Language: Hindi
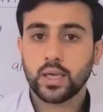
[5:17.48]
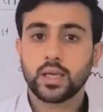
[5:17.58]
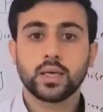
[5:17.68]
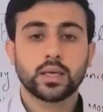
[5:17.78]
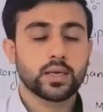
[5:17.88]
है
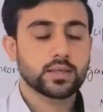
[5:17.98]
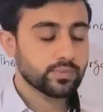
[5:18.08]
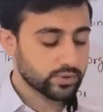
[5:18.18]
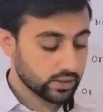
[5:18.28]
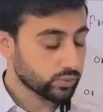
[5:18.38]
लेकिन
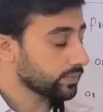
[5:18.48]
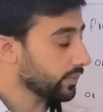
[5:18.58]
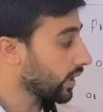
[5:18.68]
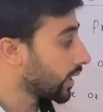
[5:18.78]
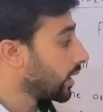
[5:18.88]
एक्सेप्शन
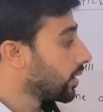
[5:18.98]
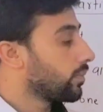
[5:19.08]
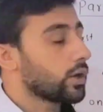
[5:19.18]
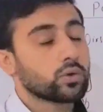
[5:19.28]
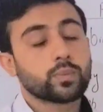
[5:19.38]
उसमें
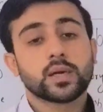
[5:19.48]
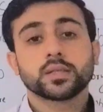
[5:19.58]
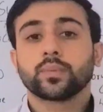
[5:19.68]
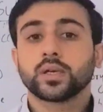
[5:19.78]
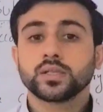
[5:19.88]

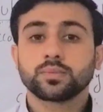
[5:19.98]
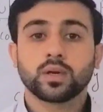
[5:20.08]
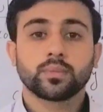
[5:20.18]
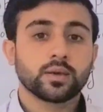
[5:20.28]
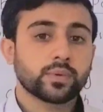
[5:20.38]
माइकोप्लाज्म है
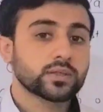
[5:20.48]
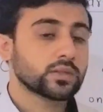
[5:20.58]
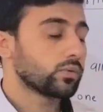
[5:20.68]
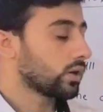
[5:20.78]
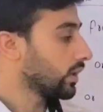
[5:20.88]
जिसमें हमारे पास
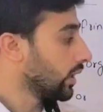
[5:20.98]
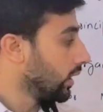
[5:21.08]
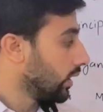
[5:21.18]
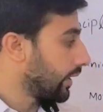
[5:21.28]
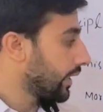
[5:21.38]
सिलवाल
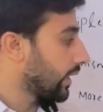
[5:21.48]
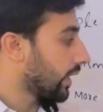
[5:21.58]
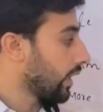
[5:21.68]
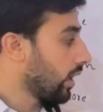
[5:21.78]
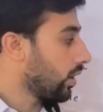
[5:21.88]
नहीं
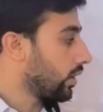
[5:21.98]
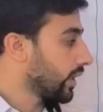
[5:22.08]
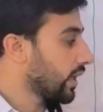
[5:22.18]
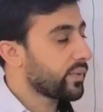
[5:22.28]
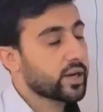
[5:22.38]
है और
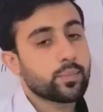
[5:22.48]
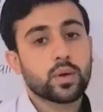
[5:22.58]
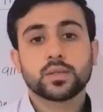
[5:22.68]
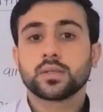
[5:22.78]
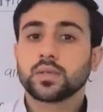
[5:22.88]
ये हमारे
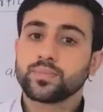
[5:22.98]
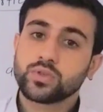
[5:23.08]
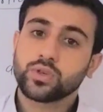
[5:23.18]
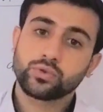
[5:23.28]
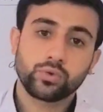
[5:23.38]
पास
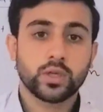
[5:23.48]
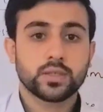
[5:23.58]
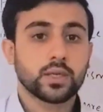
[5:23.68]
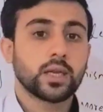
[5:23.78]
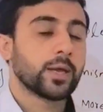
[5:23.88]
सबसे छोटा
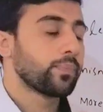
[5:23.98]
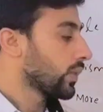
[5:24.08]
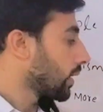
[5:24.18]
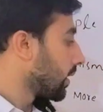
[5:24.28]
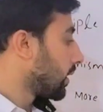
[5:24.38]
सिल है
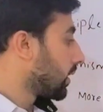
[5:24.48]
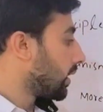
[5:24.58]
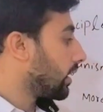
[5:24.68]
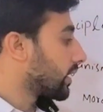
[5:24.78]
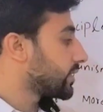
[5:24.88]

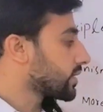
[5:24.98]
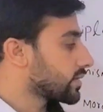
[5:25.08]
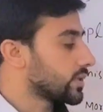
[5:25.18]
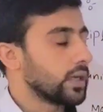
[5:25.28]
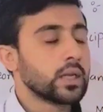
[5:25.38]
लार्जेस्ट
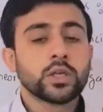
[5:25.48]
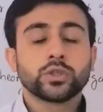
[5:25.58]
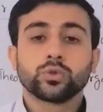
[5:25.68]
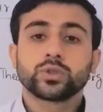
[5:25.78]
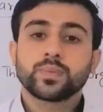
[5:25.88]
सिल
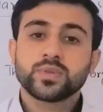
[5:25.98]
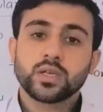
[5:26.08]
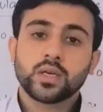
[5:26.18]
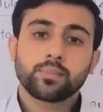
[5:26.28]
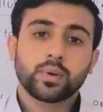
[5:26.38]
जो
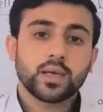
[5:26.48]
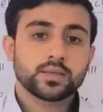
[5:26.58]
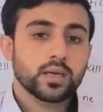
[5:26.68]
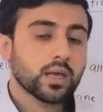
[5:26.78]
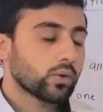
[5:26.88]
सबसे बड़ा
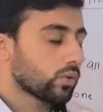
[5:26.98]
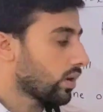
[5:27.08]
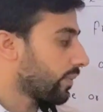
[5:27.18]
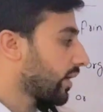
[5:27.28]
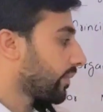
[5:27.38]
सिल है वो
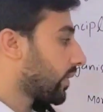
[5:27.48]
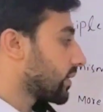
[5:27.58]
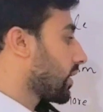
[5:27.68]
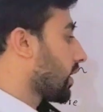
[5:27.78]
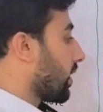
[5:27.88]
हमारे
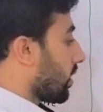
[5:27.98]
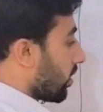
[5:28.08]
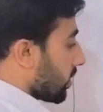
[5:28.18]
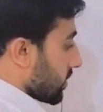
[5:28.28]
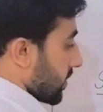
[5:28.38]
पास है
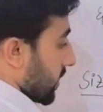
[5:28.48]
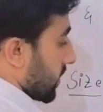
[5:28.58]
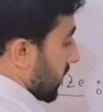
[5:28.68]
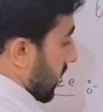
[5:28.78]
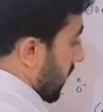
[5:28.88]
ऑस्ट्रिच
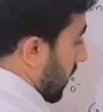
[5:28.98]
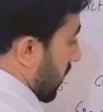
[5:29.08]
सिल